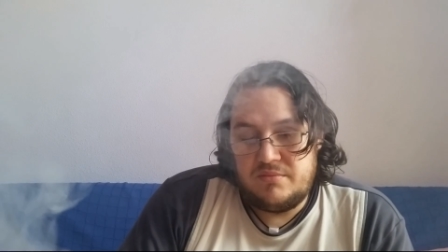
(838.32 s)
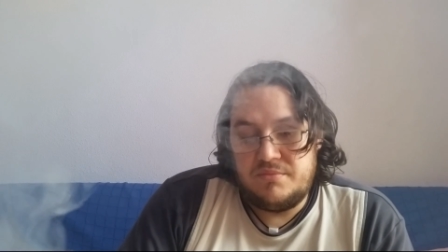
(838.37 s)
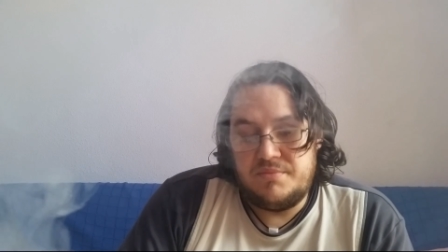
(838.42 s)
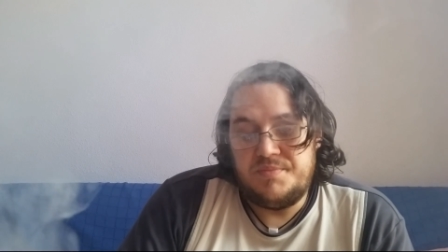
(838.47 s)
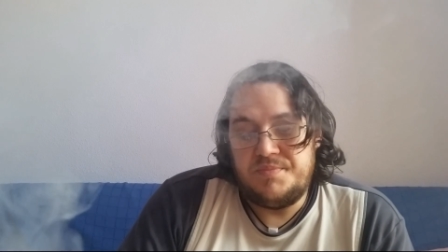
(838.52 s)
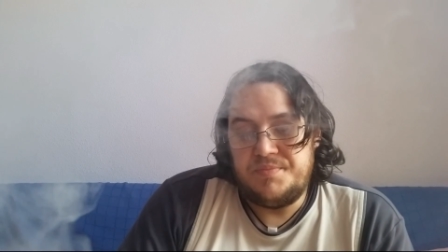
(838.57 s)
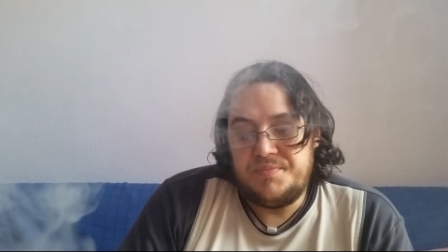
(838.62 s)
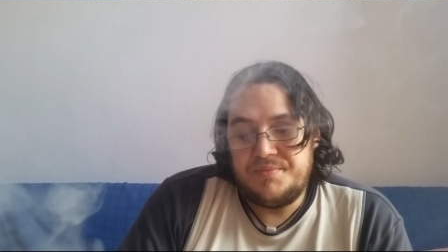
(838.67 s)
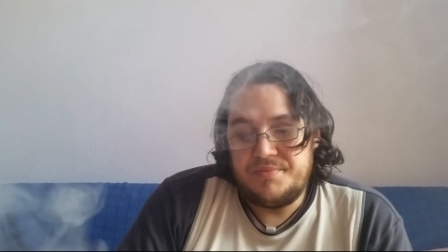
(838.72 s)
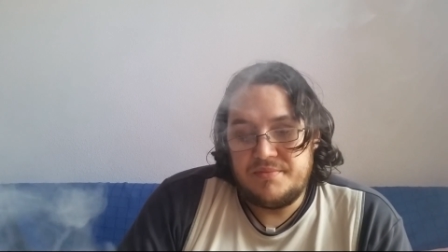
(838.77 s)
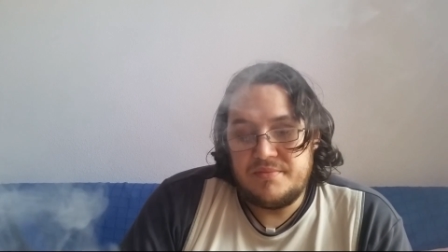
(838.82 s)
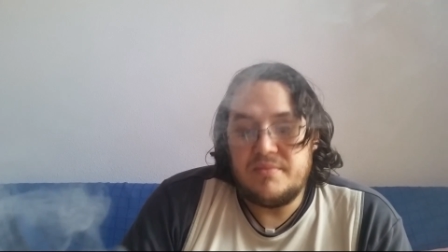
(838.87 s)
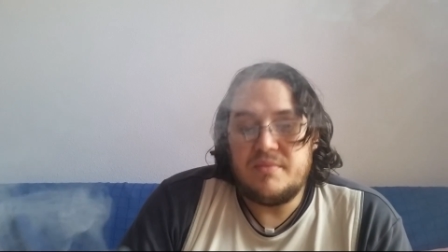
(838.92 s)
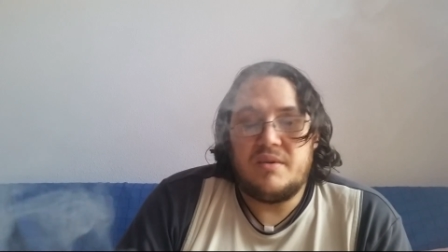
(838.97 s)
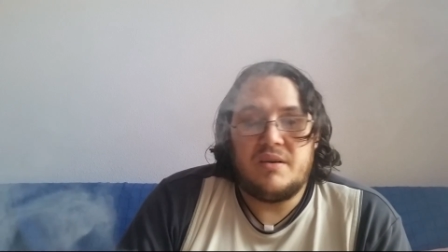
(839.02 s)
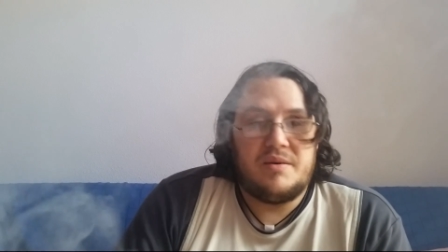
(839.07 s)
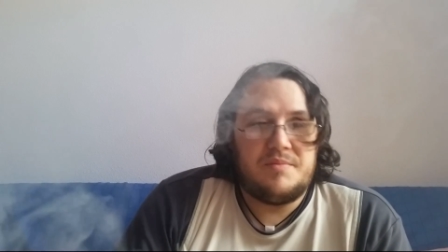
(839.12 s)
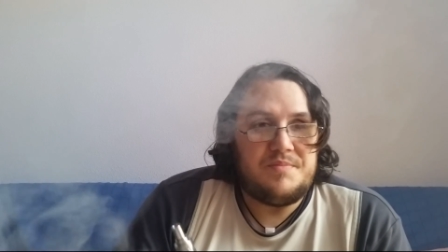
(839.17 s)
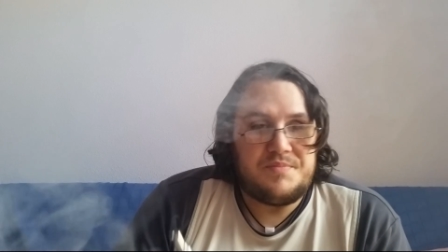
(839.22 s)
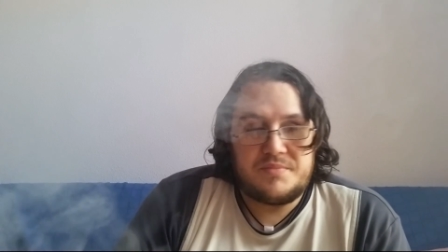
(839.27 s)
Mm,
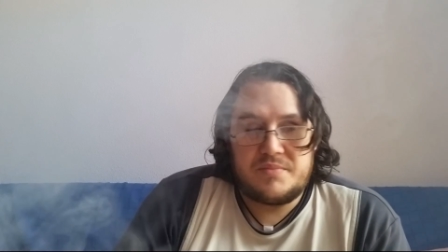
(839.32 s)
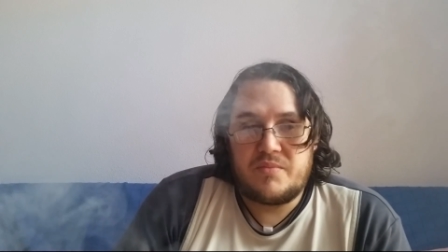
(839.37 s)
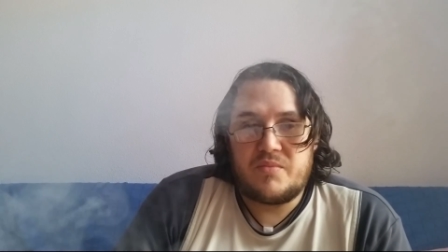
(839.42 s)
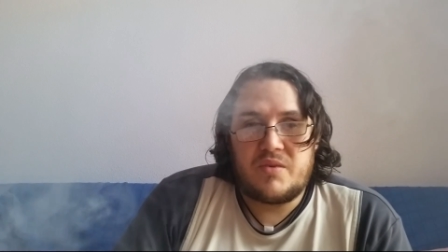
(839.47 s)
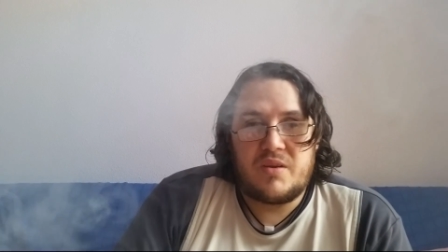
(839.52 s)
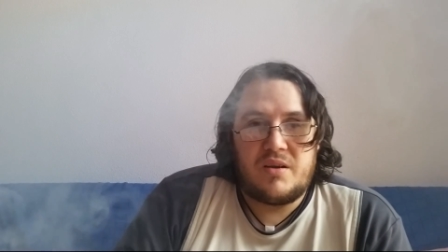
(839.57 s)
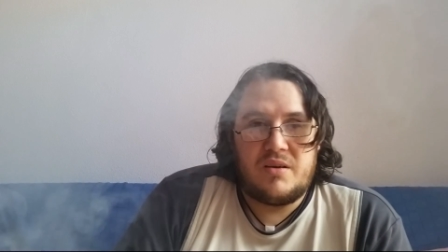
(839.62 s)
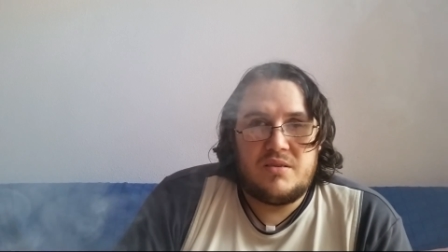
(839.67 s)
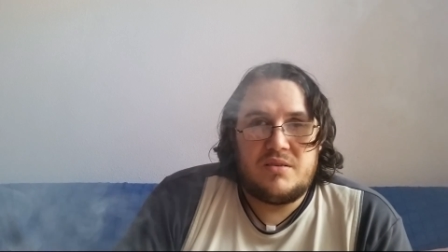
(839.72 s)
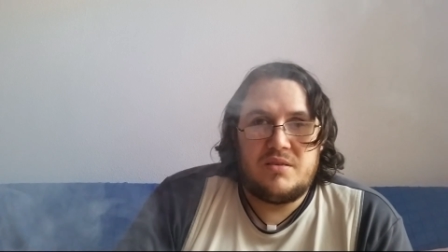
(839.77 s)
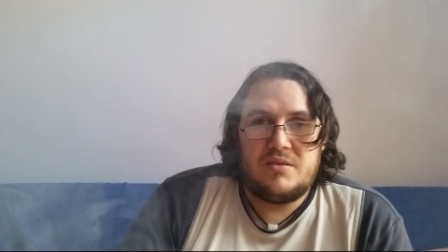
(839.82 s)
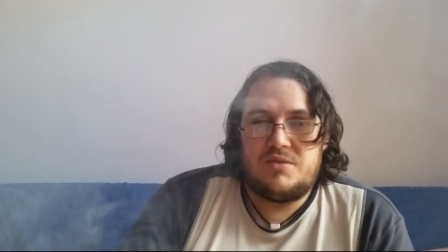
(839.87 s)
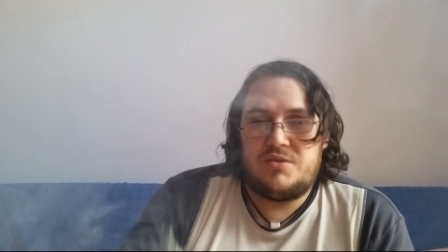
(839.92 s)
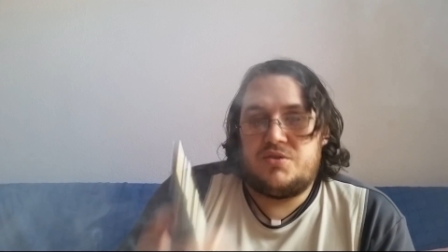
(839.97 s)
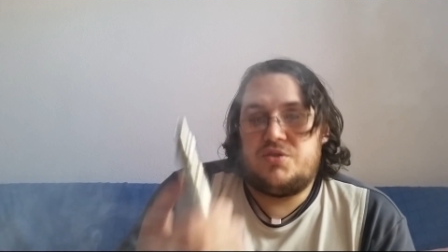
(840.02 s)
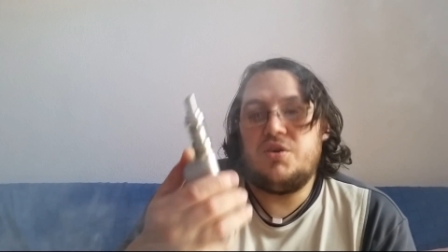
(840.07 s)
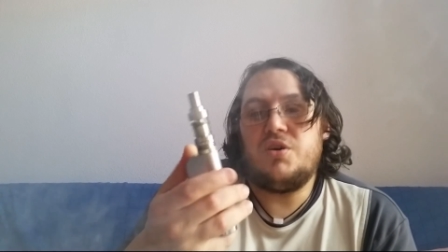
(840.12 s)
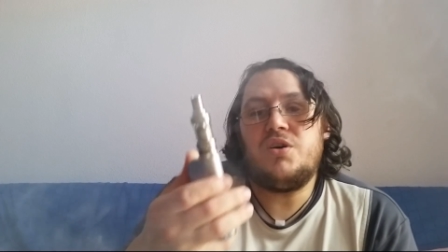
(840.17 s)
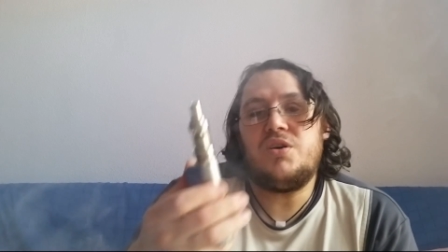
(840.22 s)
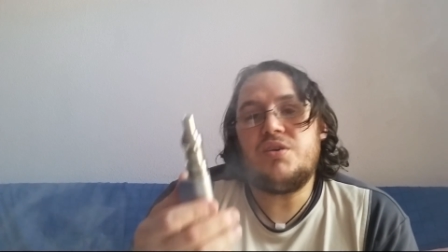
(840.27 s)

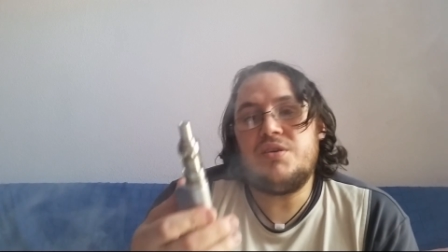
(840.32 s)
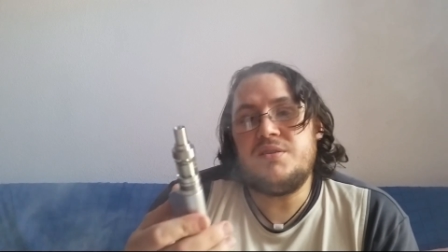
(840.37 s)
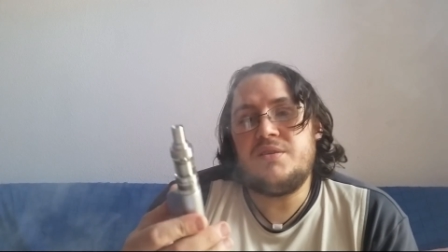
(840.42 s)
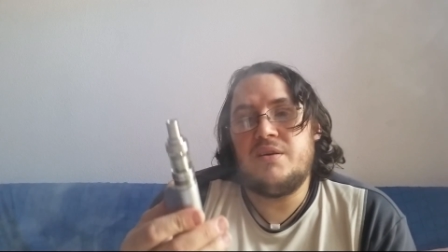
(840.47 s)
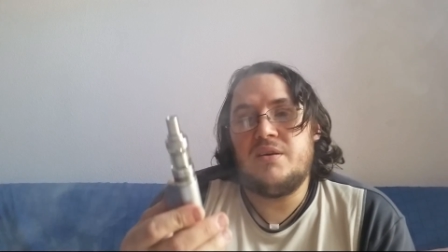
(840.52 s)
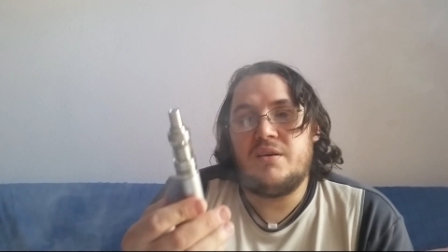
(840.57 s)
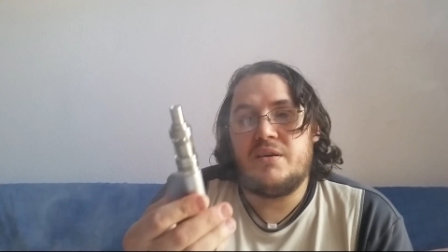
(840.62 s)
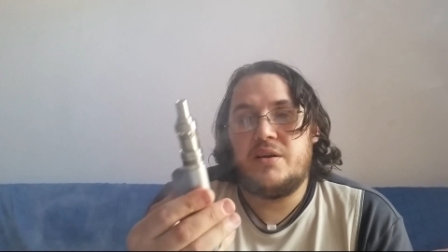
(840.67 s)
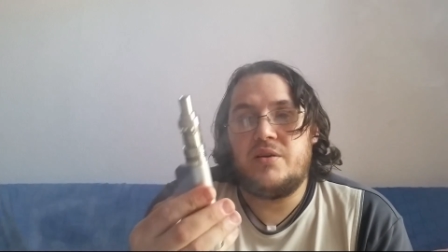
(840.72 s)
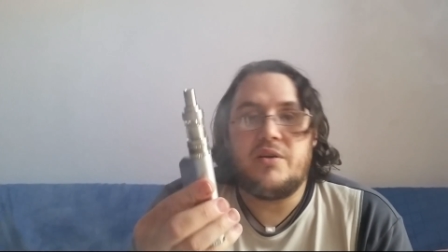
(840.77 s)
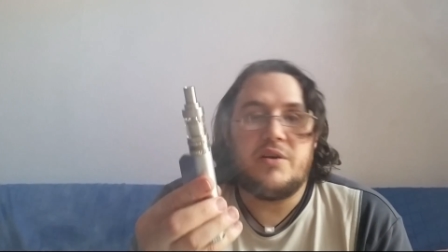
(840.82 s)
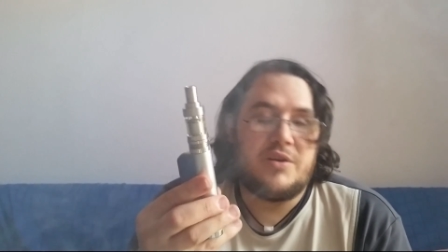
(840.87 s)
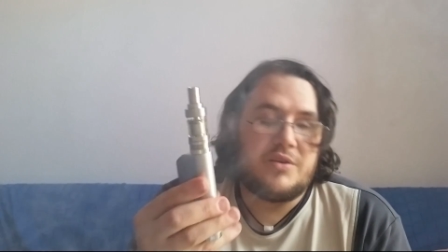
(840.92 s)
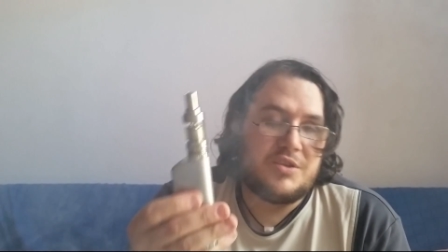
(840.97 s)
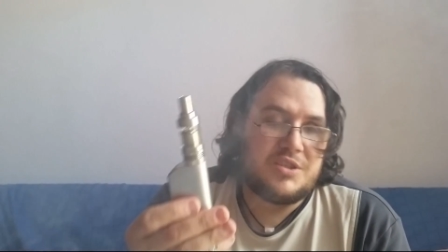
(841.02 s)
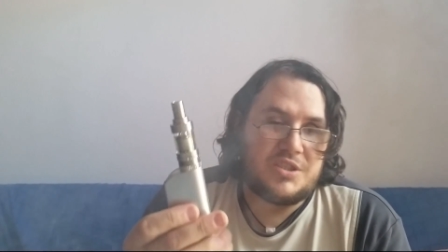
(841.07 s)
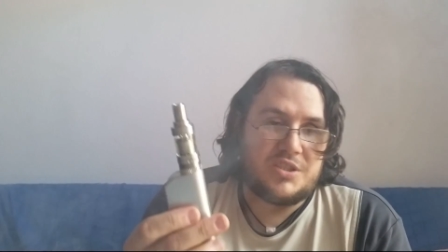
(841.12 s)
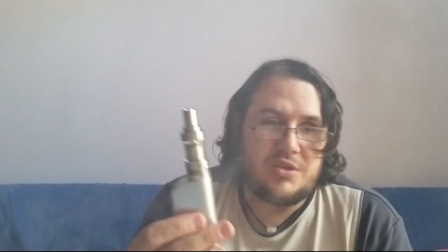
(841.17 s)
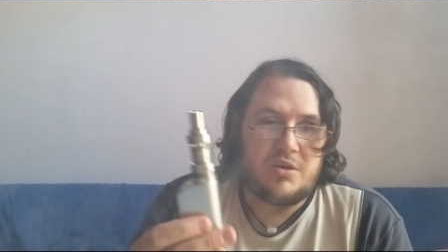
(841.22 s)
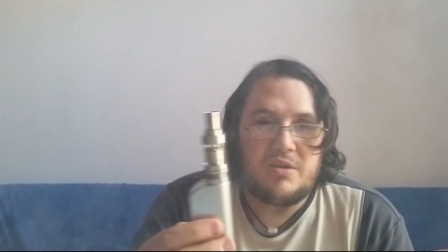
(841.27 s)
son, creo que
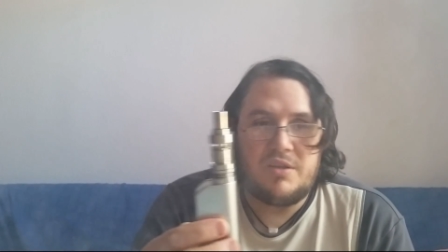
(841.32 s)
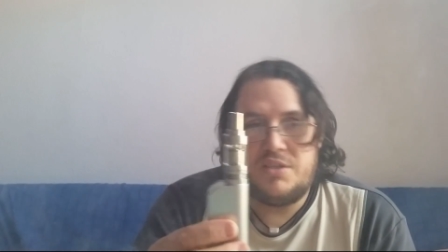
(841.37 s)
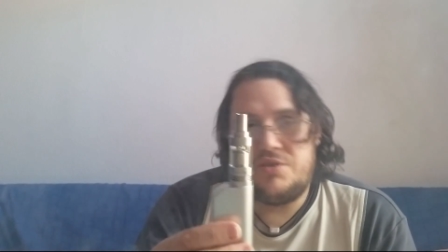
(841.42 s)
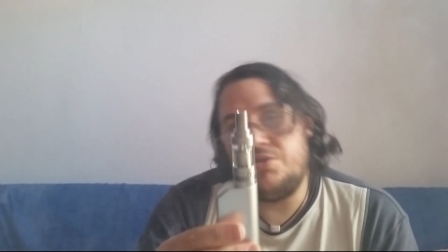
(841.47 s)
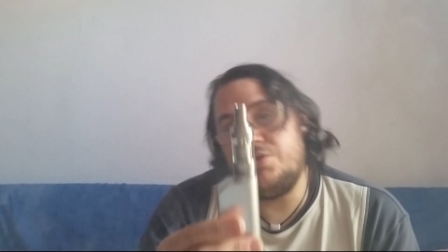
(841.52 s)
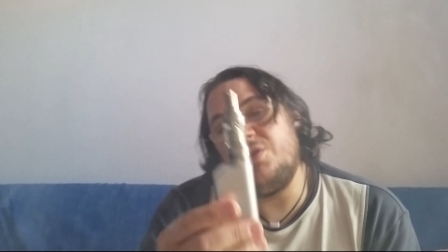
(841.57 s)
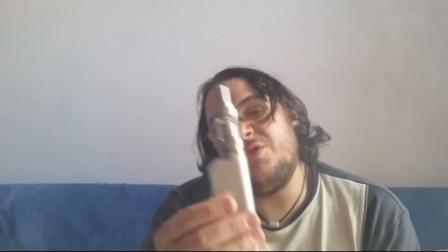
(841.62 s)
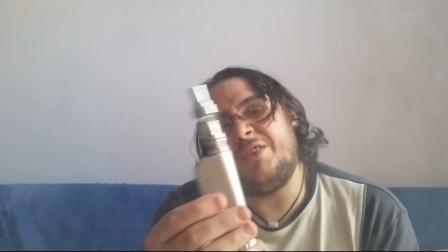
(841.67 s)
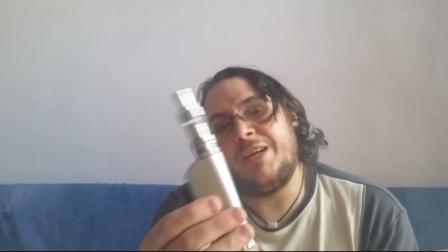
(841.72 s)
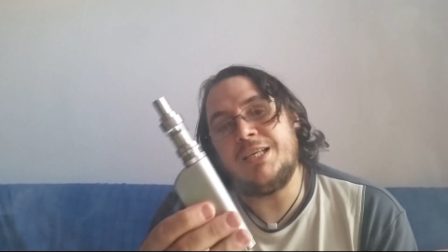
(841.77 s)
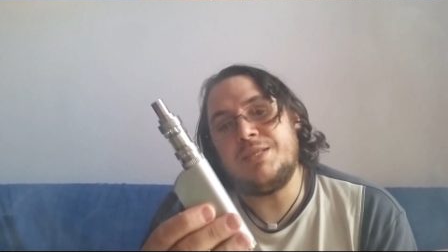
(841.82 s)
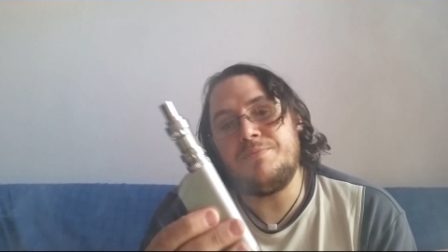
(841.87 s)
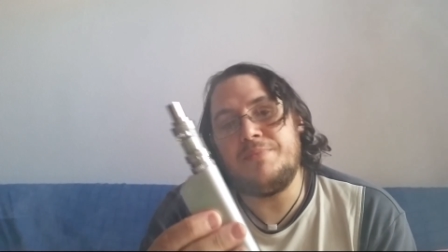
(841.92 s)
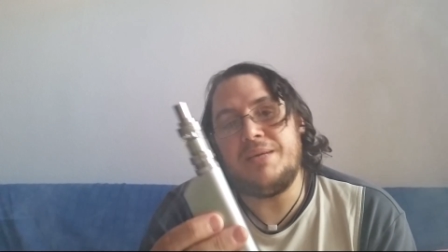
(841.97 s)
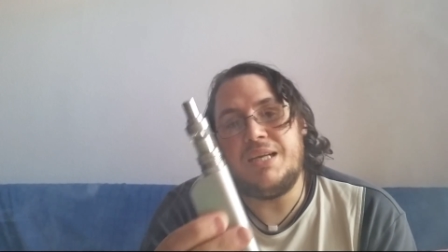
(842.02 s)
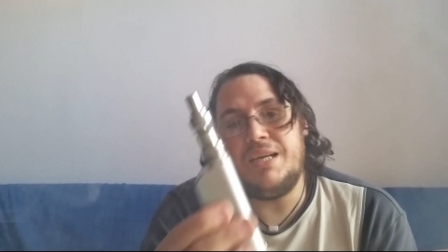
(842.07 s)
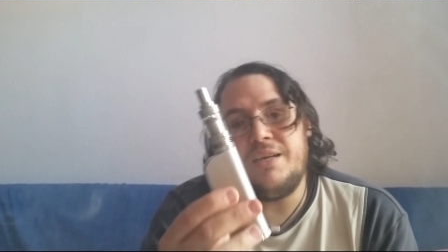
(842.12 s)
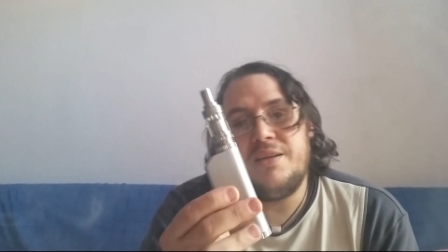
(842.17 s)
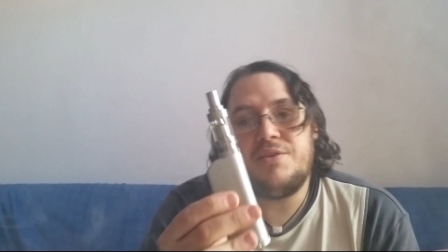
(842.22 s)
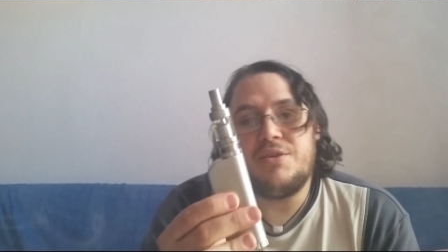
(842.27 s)
no sé si lo he dicho, son 3
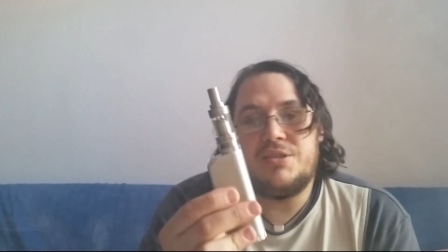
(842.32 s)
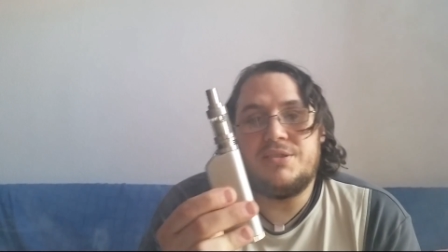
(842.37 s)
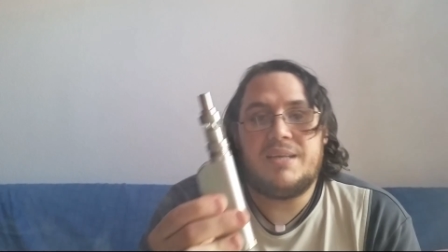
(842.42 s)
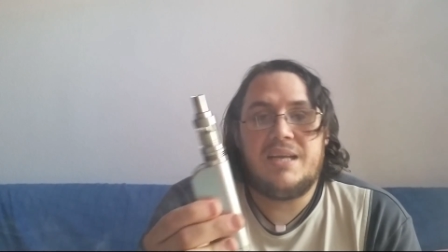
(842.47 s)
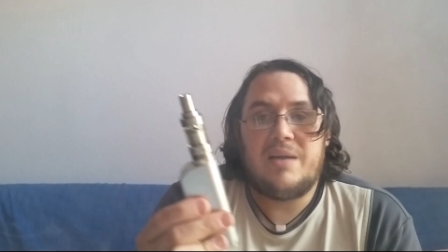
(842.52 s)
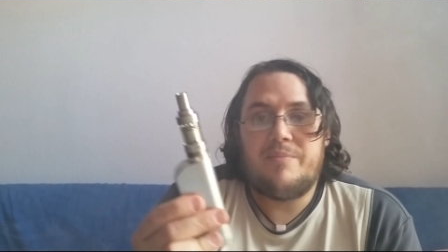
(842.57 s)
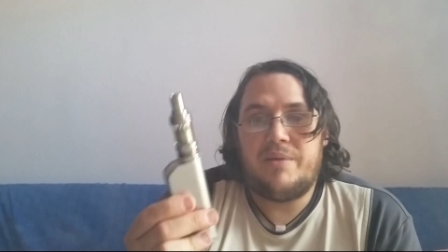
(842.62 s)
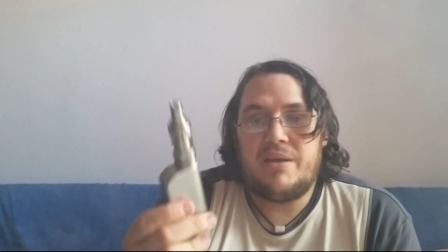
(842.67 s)
mililitros de